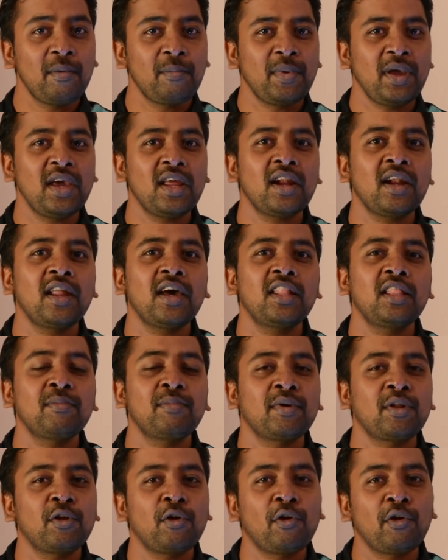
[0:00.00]
மே ரெண்டாயிரத்தி
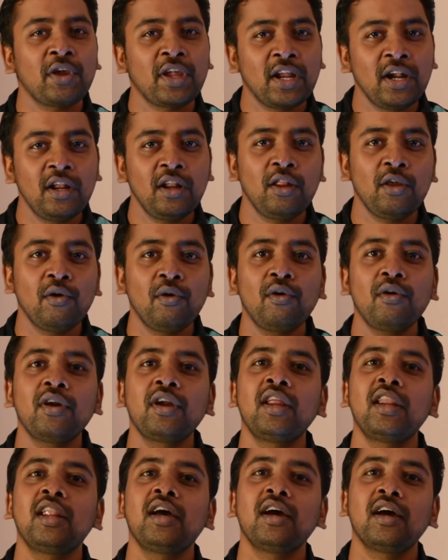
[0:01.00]
பதினாலோட எண்டுலேயோ
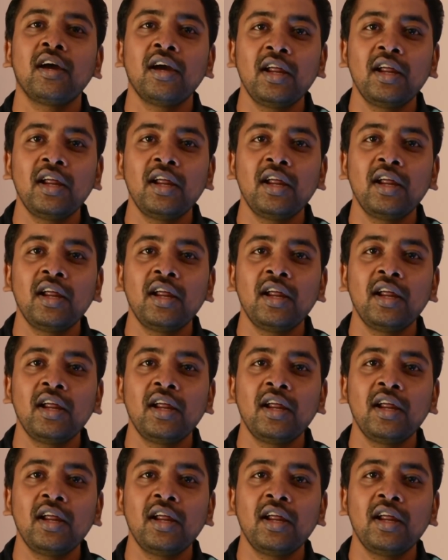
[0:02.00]
இல்லை